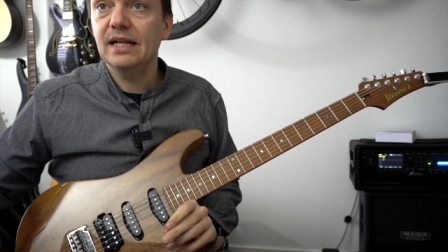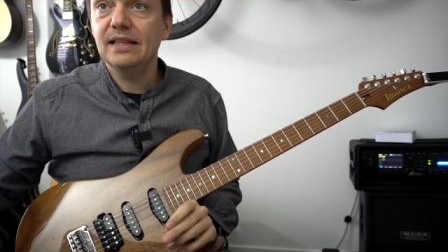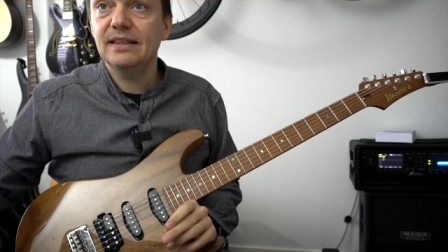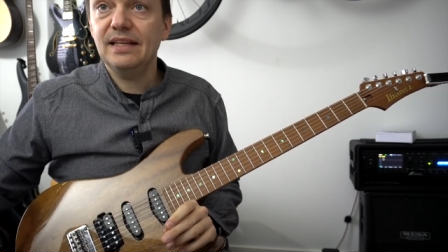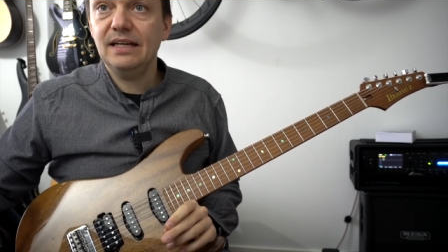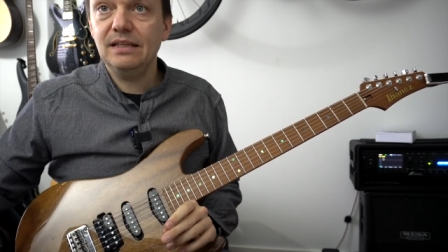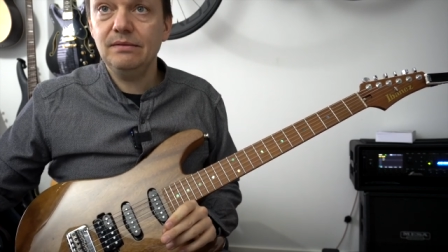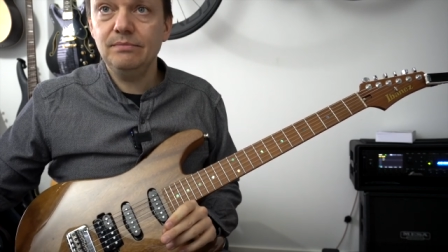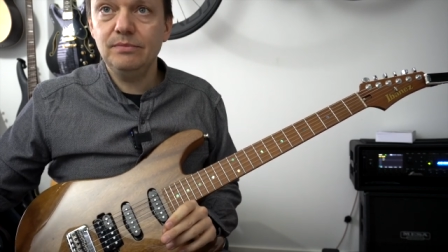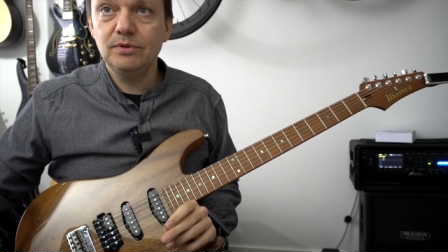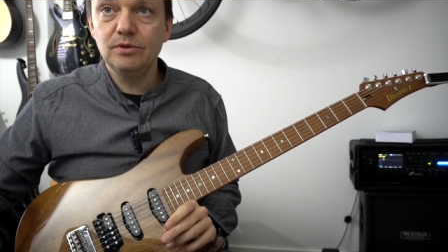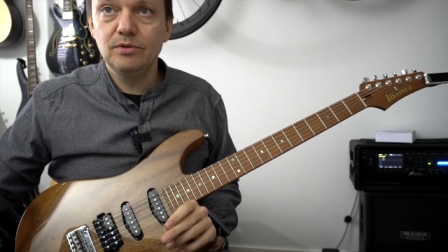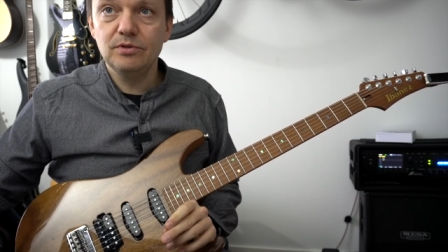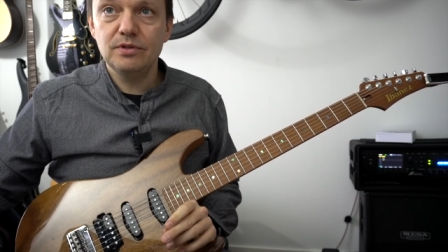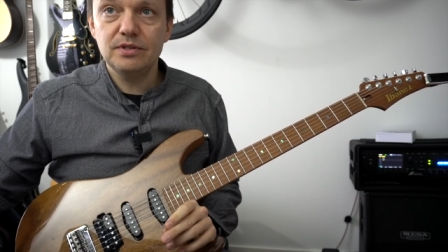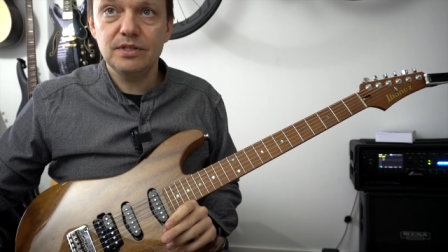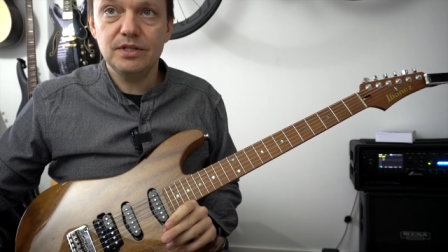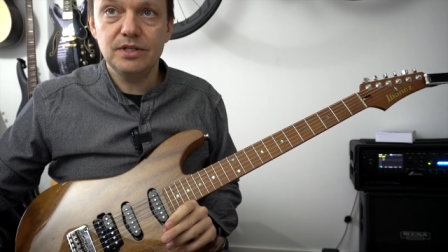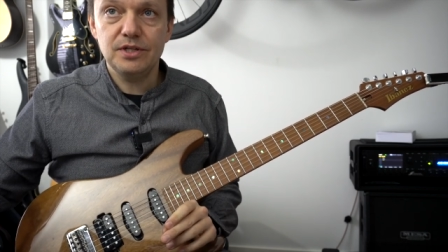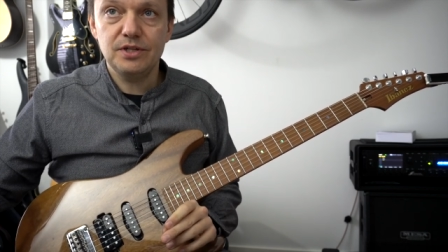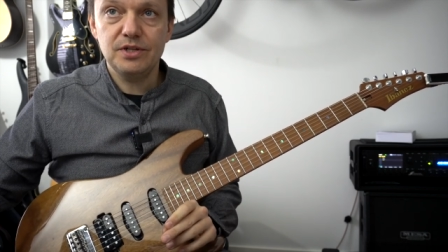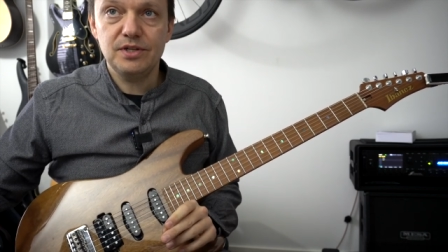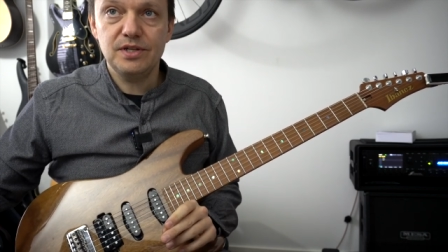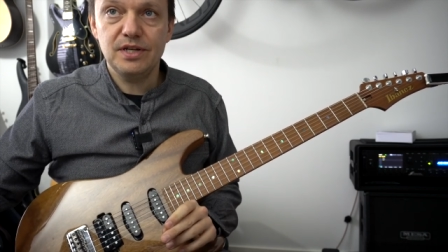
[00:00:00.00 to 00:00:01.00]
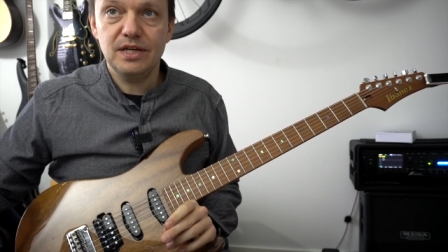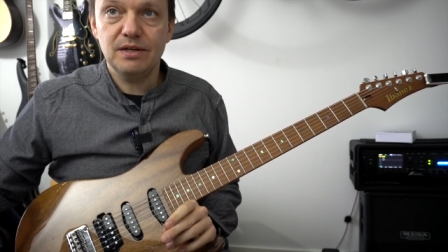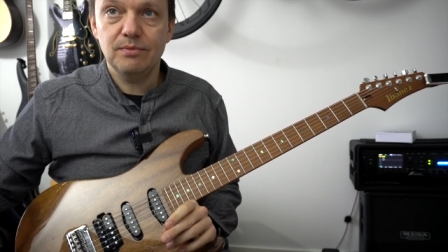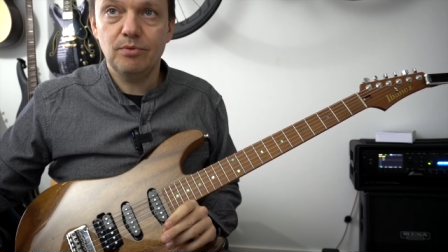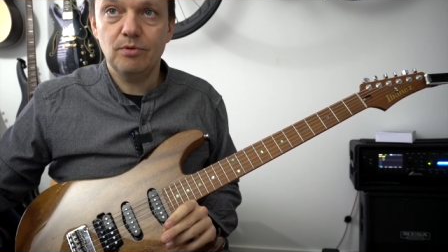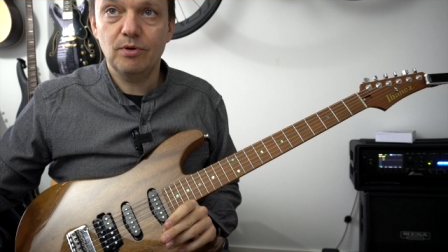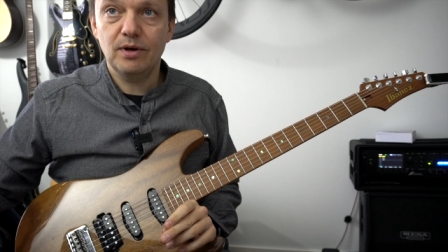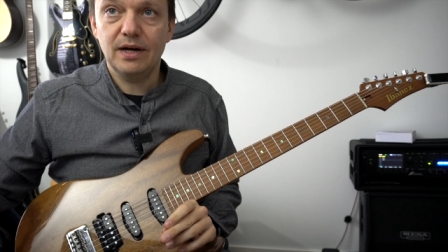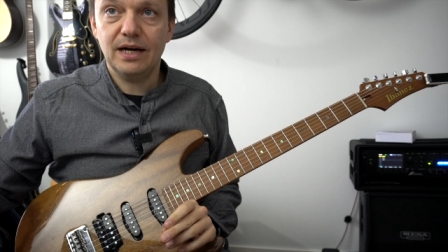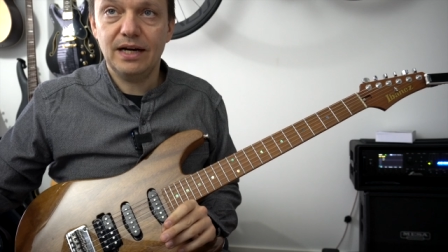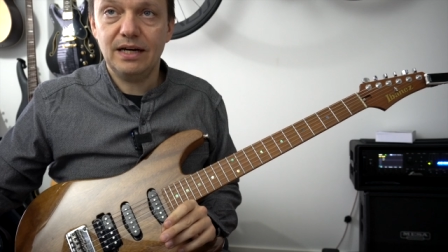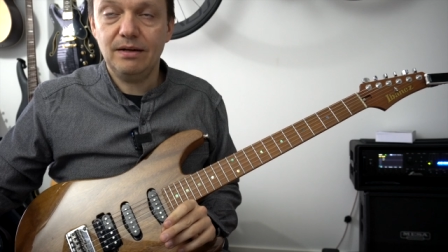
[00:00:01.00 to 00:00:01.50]
dann benutze ich hier im
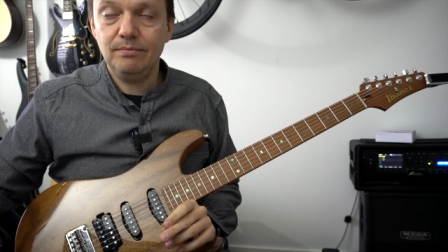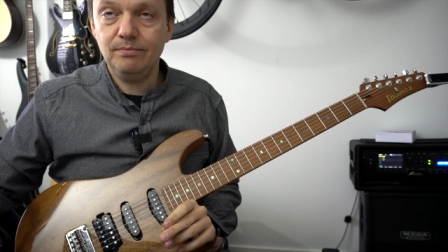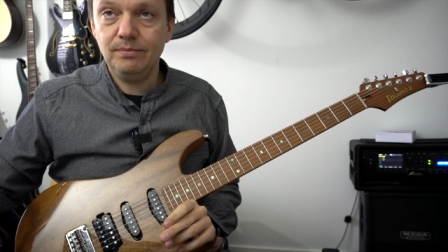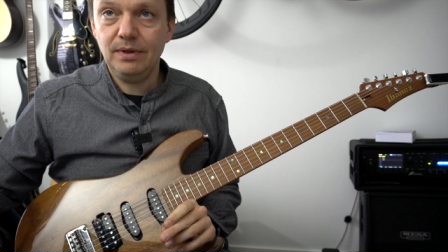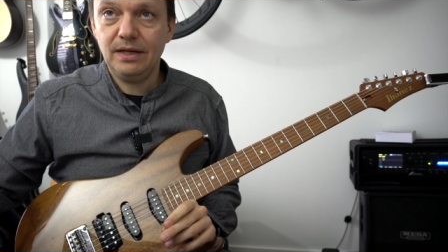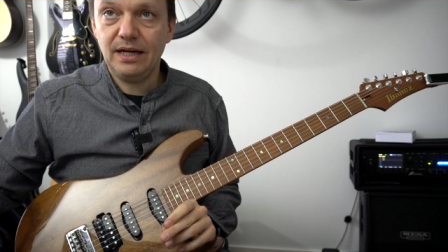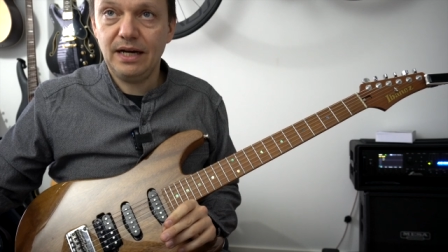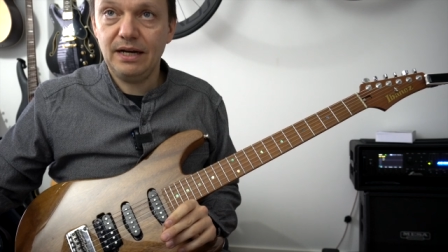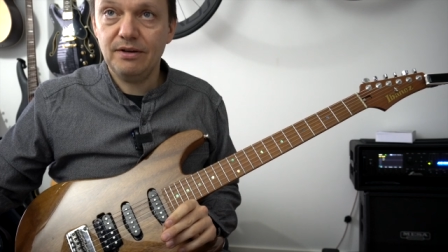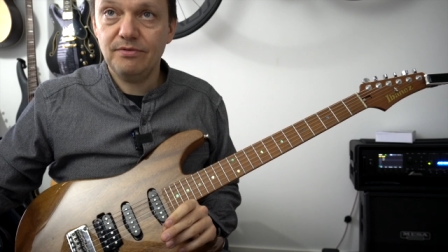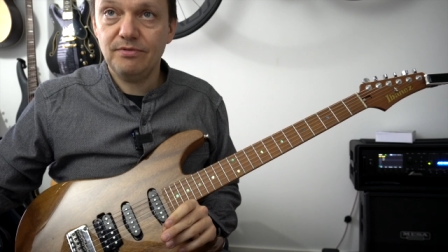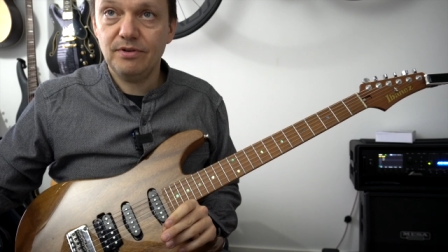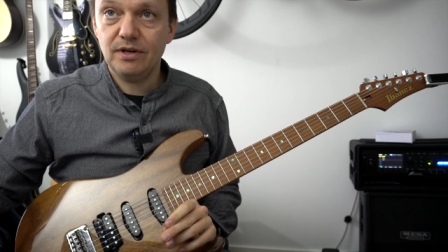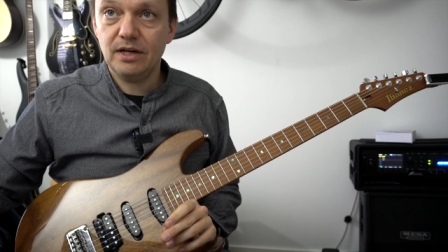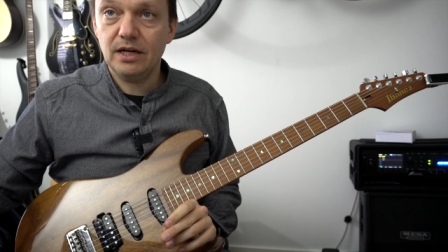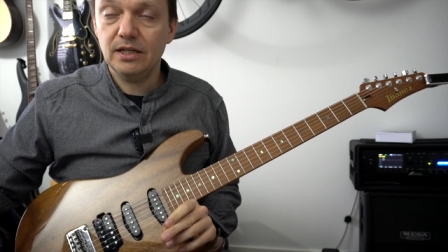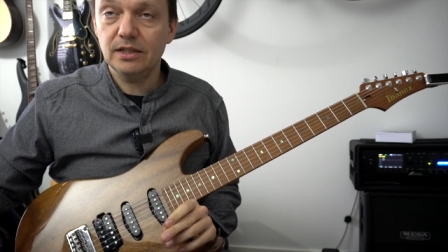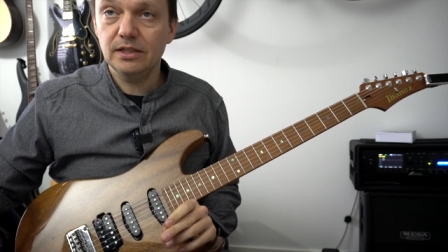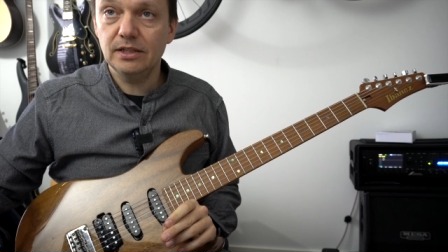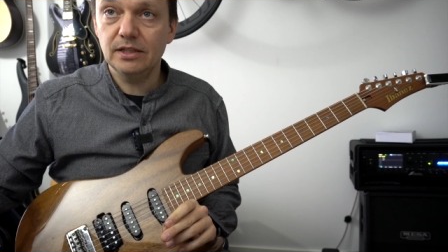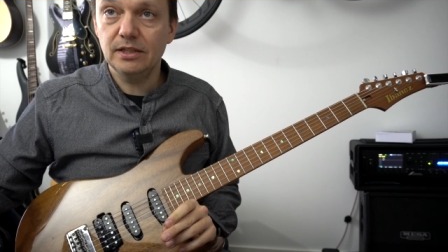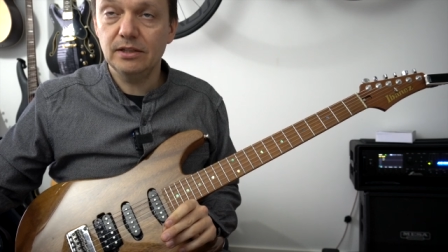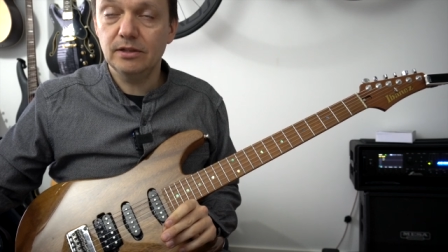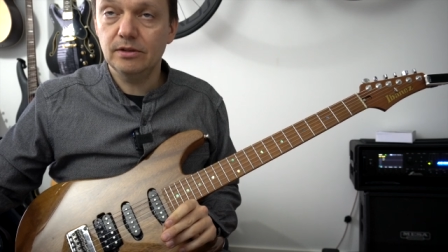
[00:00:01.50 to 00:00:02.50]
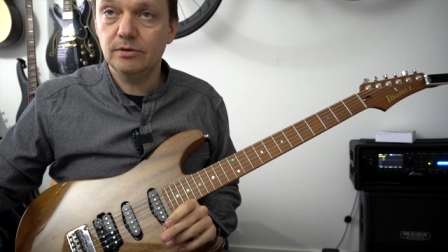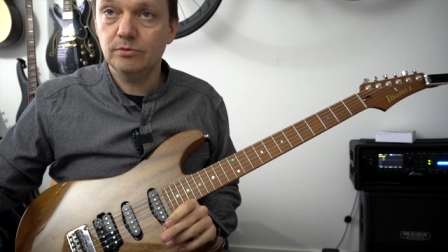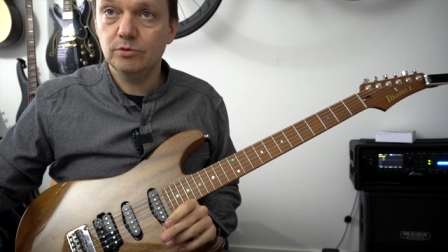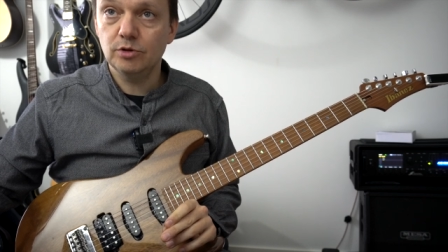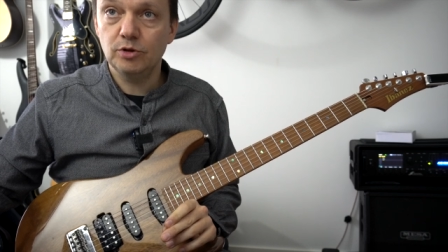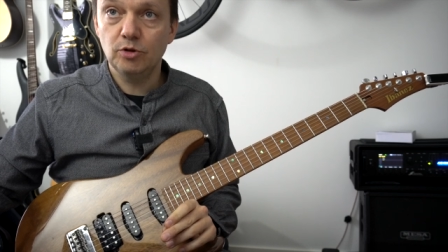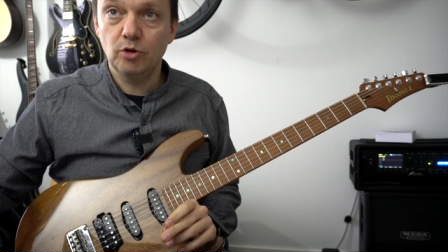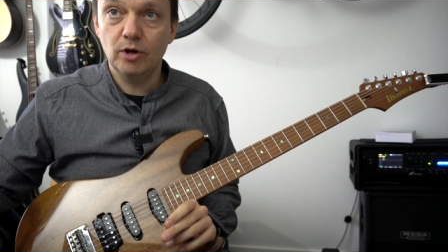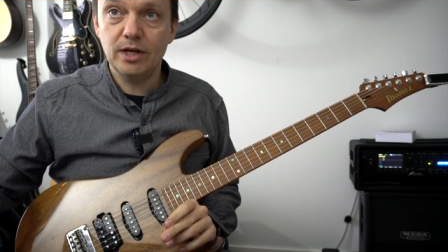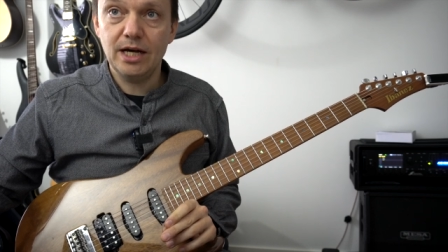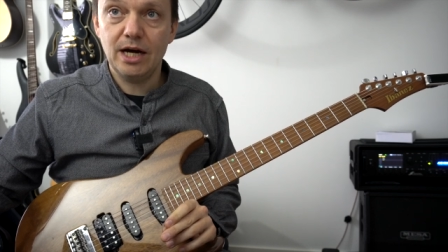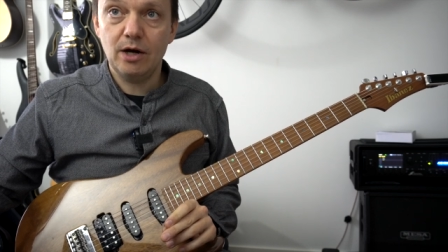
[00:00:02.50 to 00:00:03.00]
Programm einfach äh,
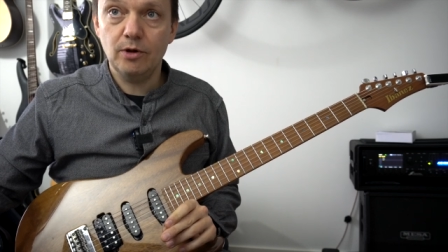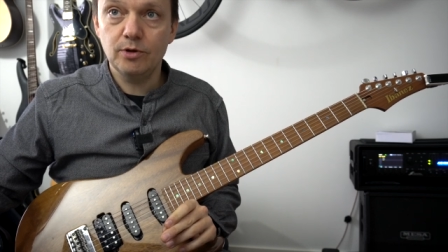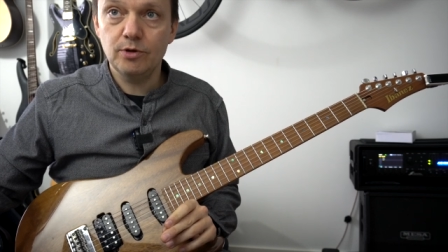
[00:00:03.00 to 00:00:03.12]
neue